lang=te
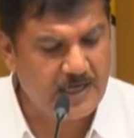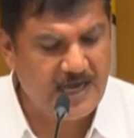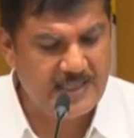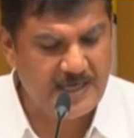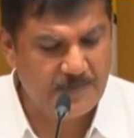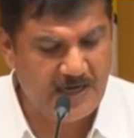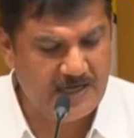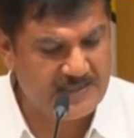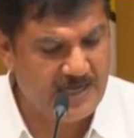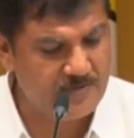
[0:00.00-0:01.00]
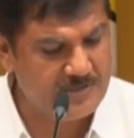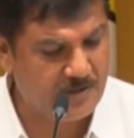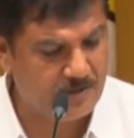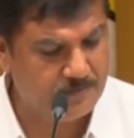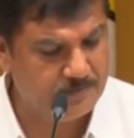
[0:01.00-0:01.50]
ఒకటి అద్దేపల్లి
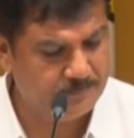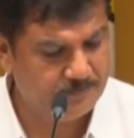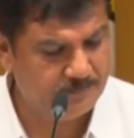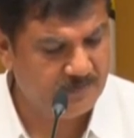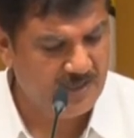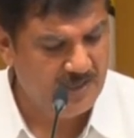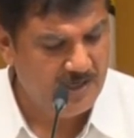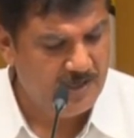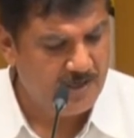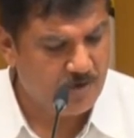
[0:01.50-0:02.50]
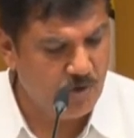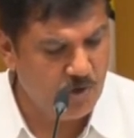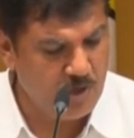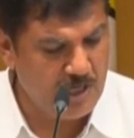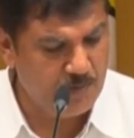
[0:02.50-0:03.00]
సాంశరావు
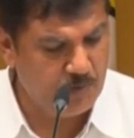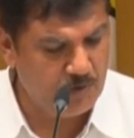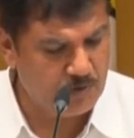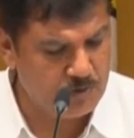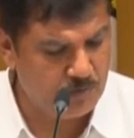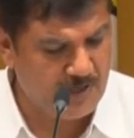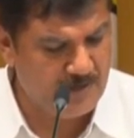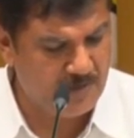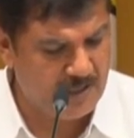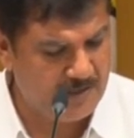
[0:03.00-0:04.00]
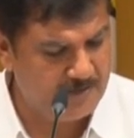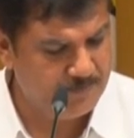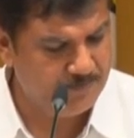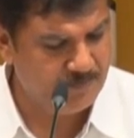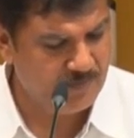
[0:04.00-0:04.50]
రెండు ఈపూరు సుబ్బాయమ్మ
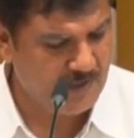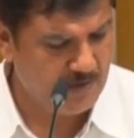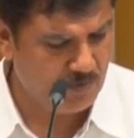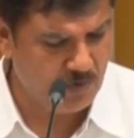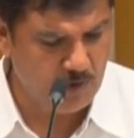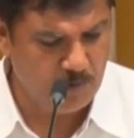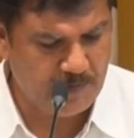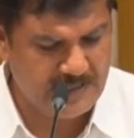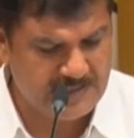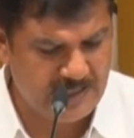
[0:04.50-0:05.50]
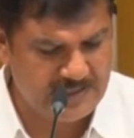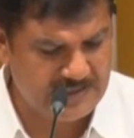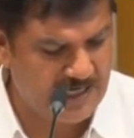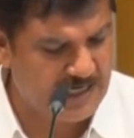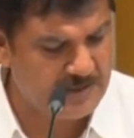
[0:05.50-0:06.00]
మూడు పచ్చల
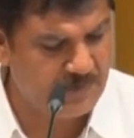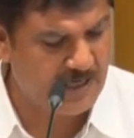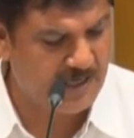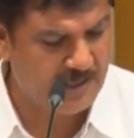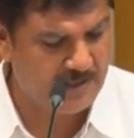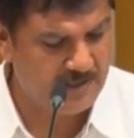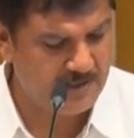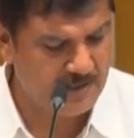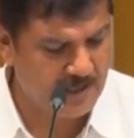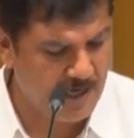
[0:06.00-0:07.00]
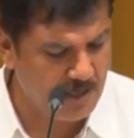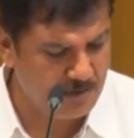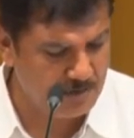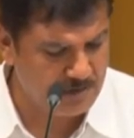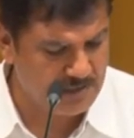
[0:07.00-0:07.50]
చినలక్ష్మయ్య
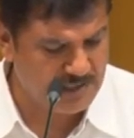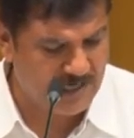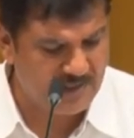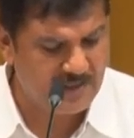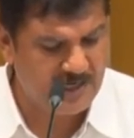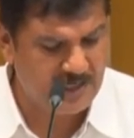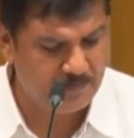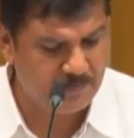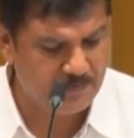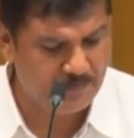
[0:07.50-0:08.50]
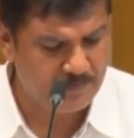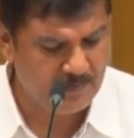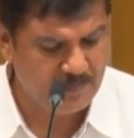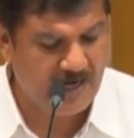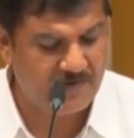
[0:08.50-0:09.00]
నాలుగు కాందారి
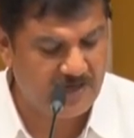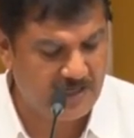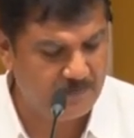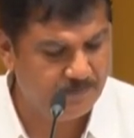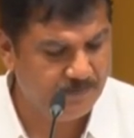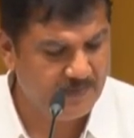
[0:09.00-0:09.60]
పావని